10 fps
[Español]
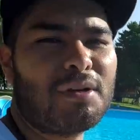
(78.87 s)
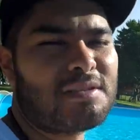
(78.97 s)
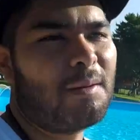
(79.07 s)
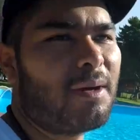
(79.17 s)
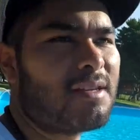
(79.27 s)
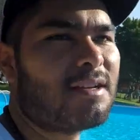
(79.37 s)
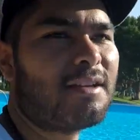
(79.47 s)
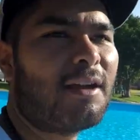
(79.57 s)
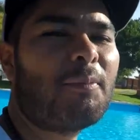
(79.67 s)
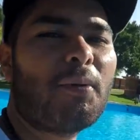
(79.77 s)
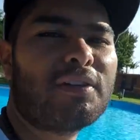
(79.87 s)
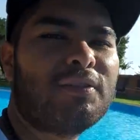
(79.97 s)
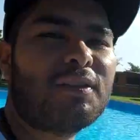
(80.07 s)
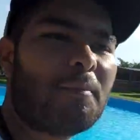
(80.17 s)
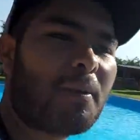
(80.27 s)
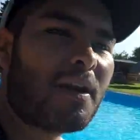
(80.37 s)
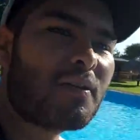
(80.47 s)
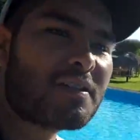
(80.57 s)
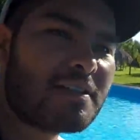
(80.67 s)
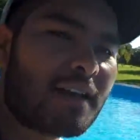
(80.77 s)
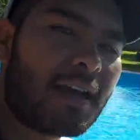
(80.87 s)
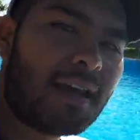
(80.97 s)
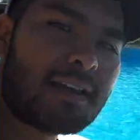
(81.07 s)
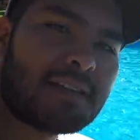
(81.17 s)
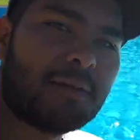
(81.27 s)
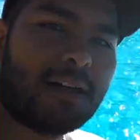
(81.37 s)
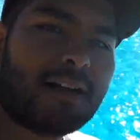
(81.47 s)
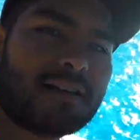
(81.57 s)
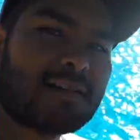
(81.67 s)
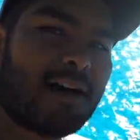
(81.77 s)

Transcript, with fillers: pues al parecer llega un poquito temprano, así es de que las albercas